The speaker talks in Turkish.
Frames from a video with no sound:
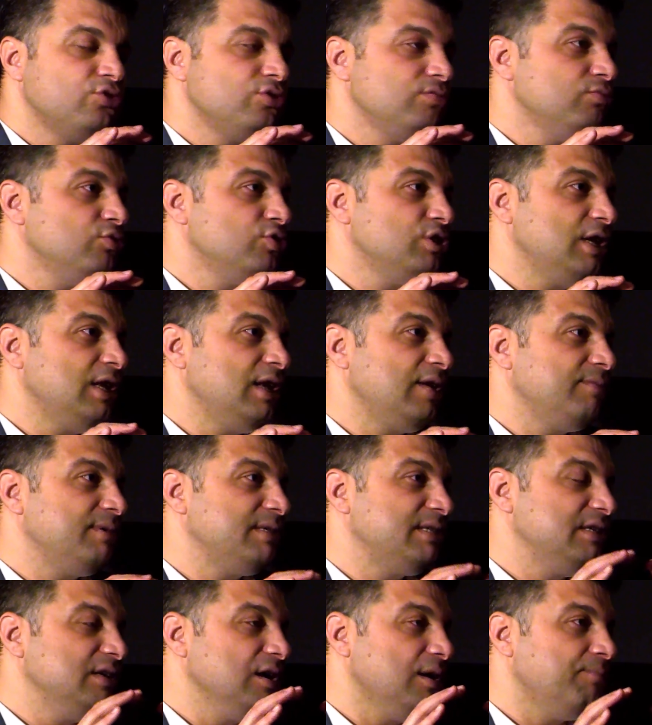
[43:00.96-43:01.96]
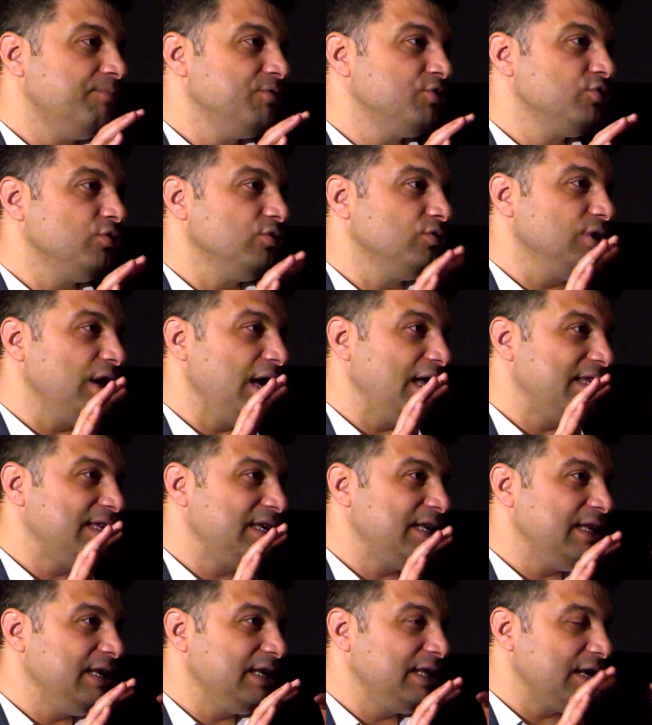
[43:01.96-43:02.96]
bütün müzelerimizin yapmış olduğu
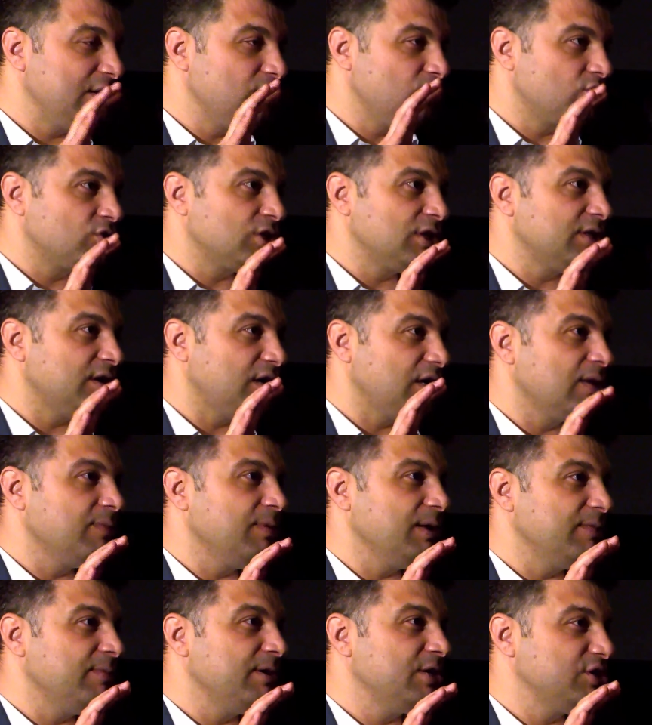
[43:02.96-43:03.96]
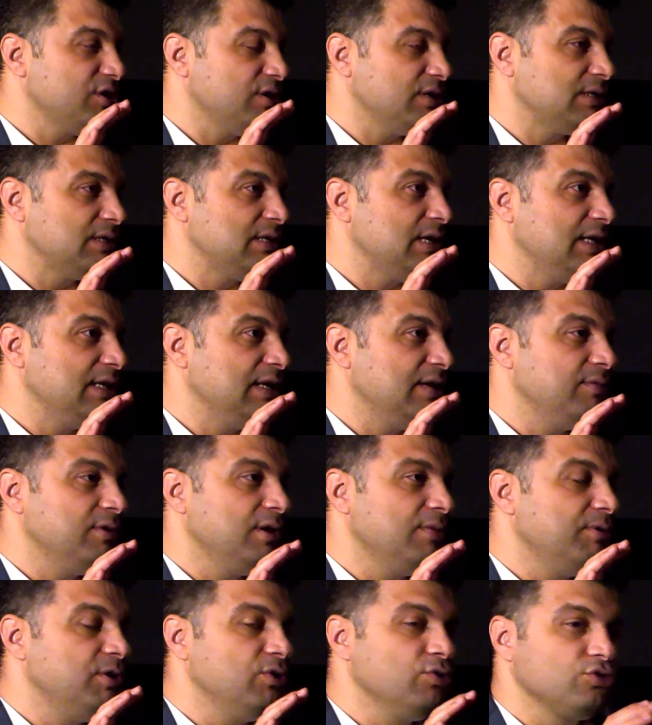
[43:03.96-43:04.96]
etkinlikleri orada takip etme şansını elde
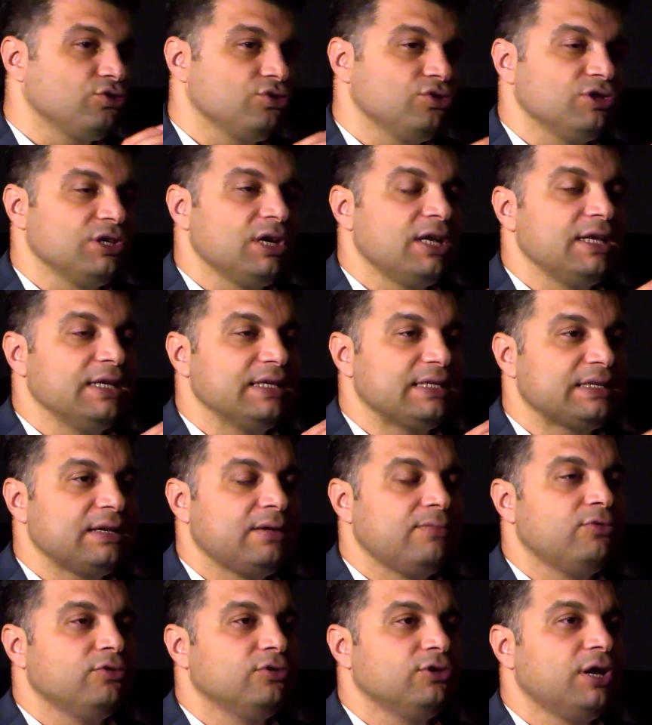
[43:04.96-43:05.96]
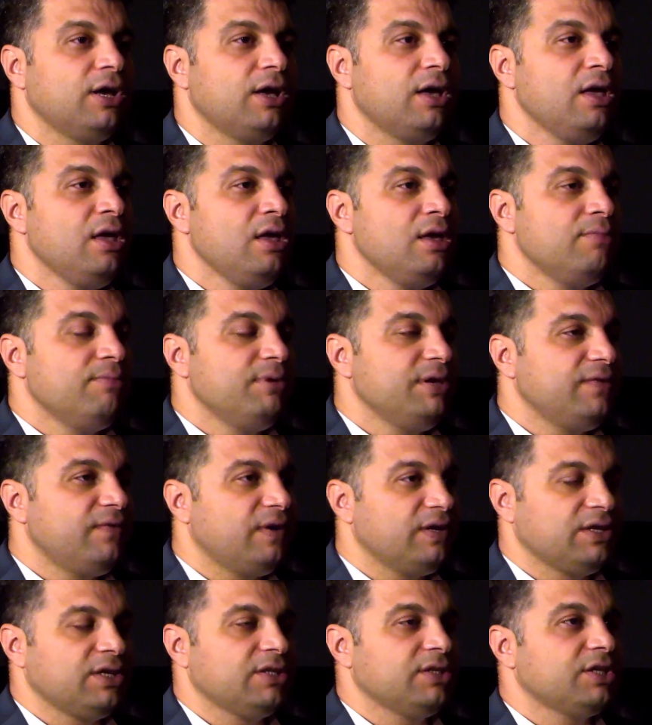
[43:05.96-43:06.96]
edebiliyorsunuz. Yani İstanbul'da bir
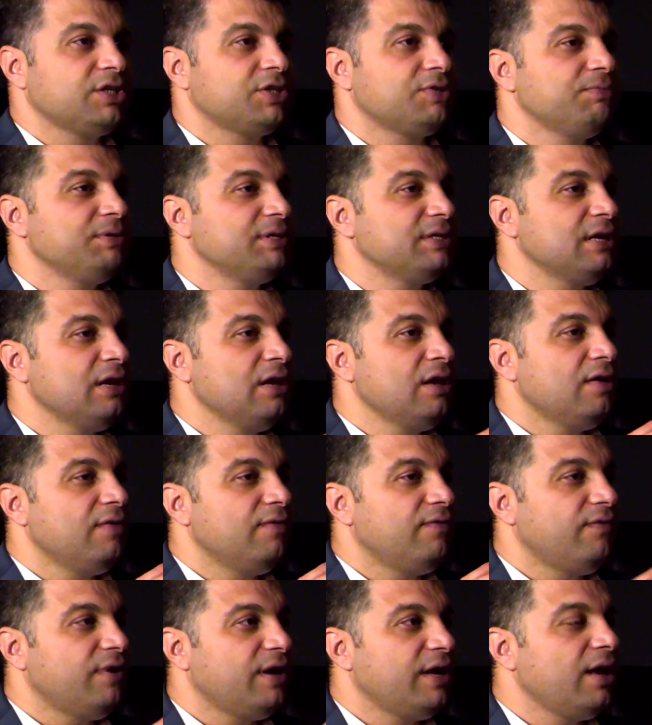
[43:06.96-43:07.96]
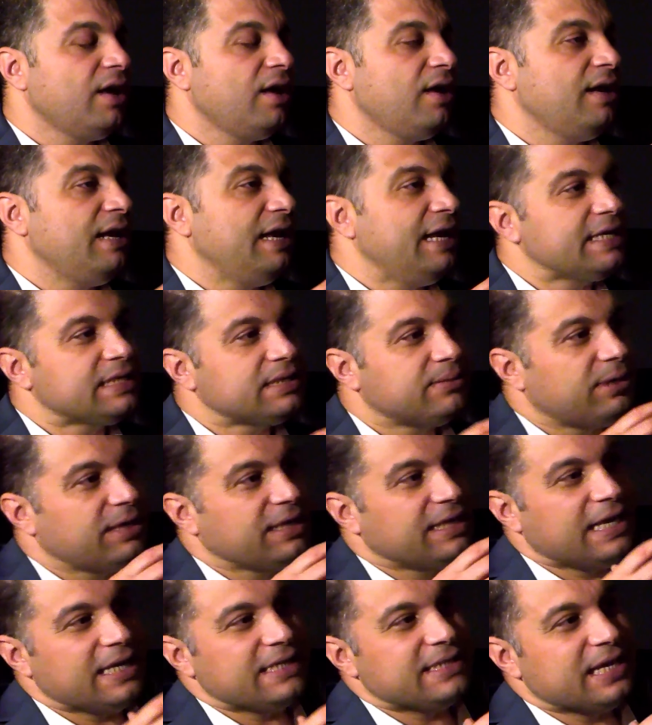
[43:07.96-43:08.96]
vatandaşımız Van'a ne
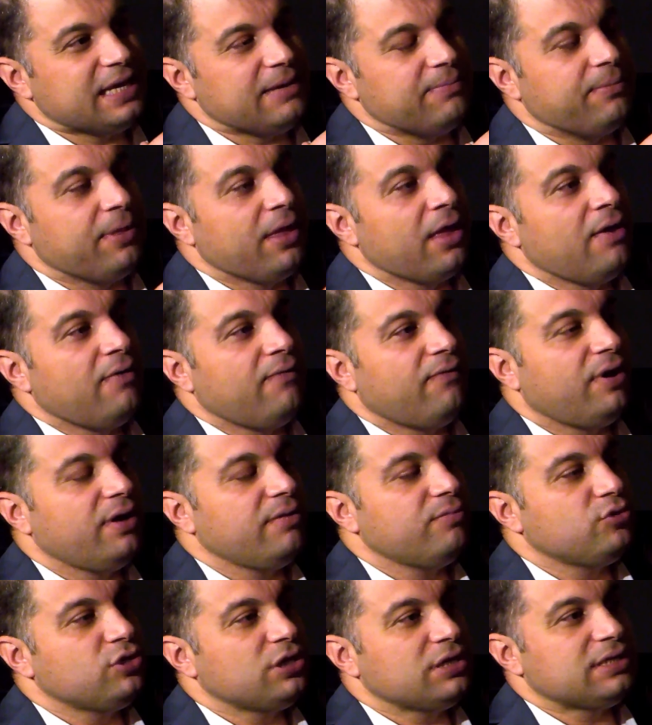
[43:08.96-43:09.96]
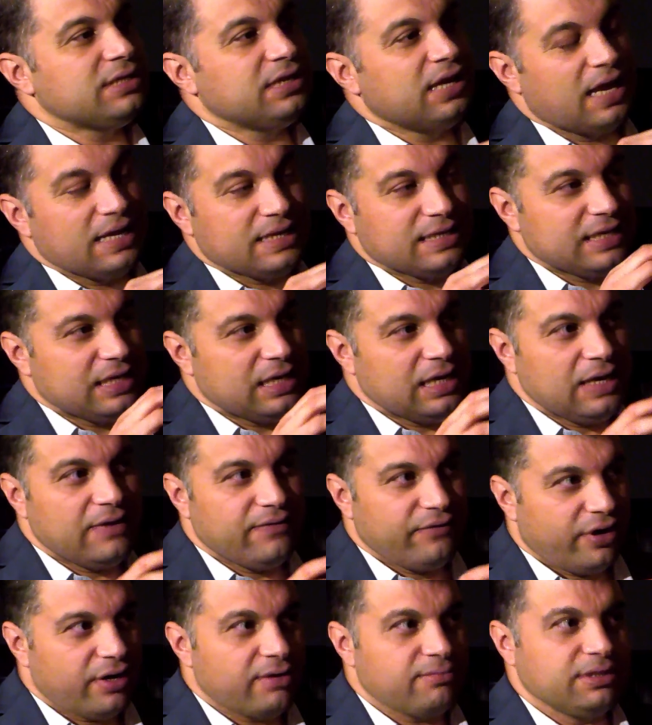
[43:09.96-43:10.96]
zaman gezeyim, Van Müzesi'nin
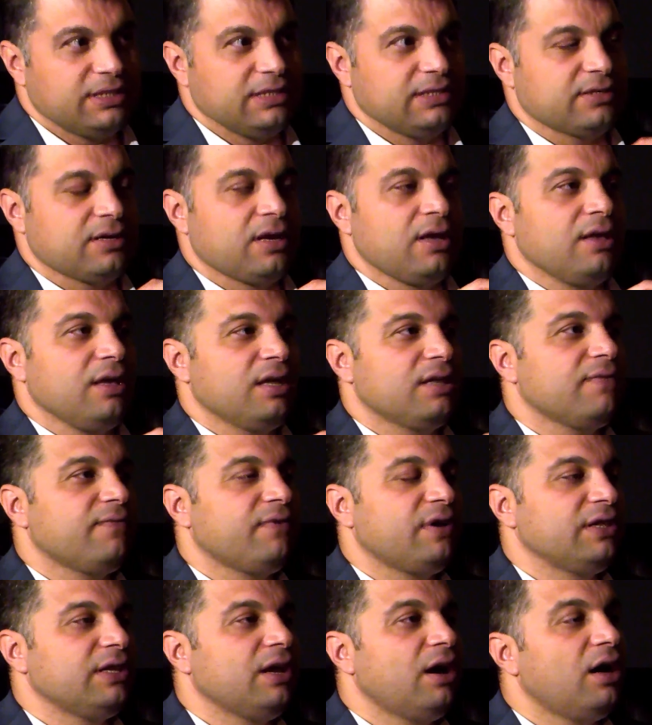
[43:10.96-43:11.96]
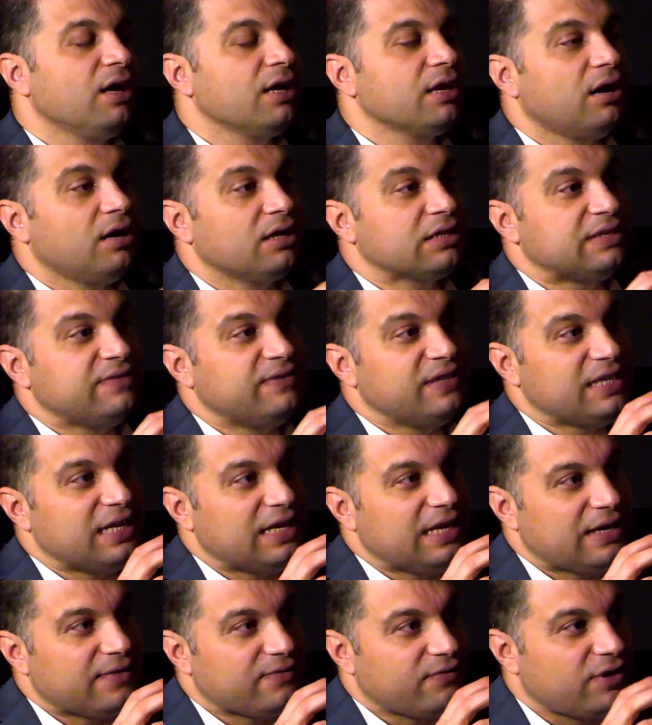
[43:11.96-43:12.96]
etkinliği var mıdır? Ya da Van'da hangi
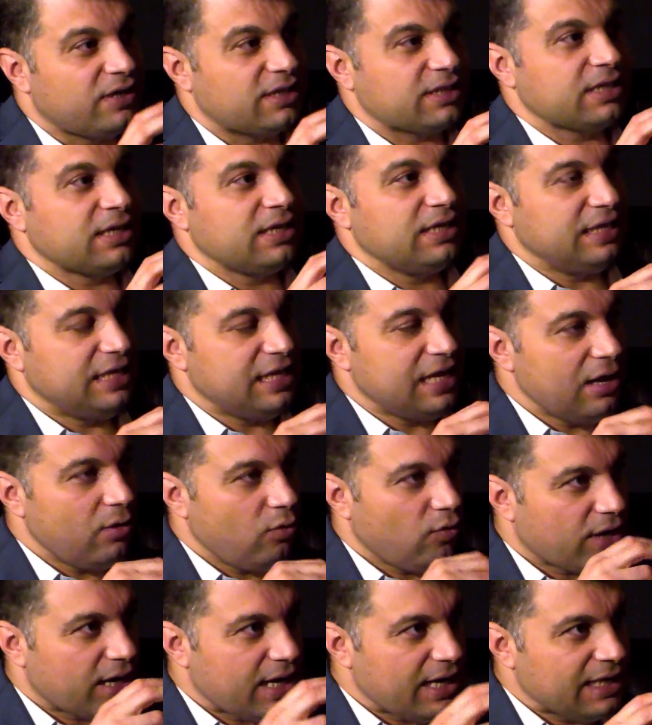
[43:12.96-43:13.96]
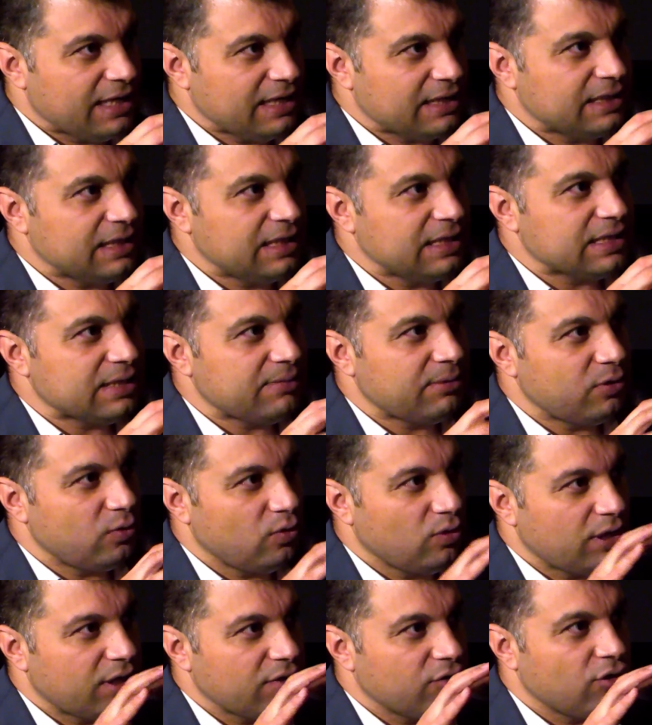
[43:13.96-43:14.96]
aktiviteler var diye oraya girdiği
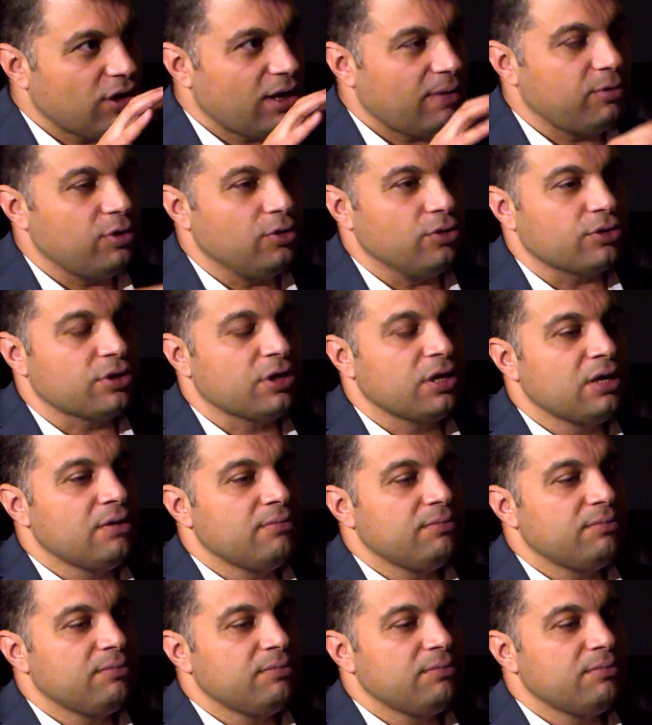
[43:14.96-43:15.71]
zaman onları görebiliyor.